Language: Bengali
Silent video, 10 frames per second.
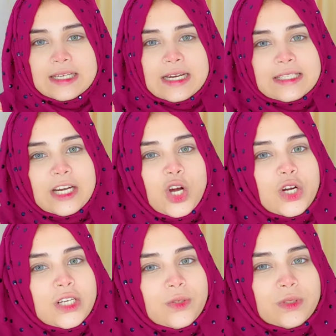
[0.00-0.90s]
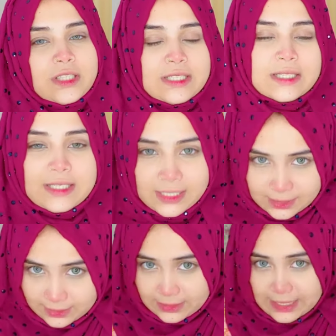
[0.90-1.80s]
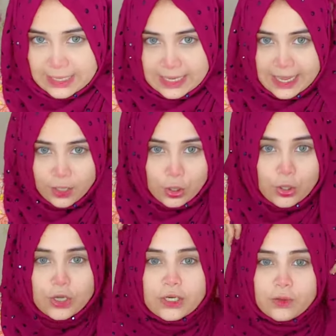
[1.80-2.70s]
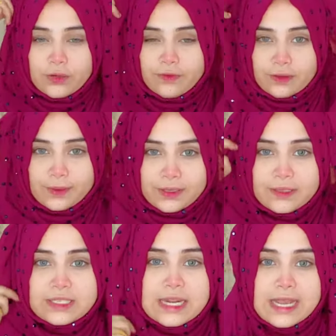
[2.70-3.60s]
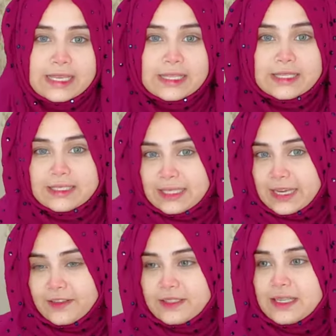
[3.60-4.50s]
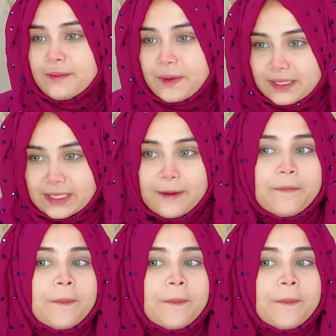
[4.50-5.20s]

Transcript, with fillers: যারা যারা অর্ডার করতে চাচ্ছেন তারা এখন অর্ডার করে ফেলবেন শাহিদাস স্টাইল পেজে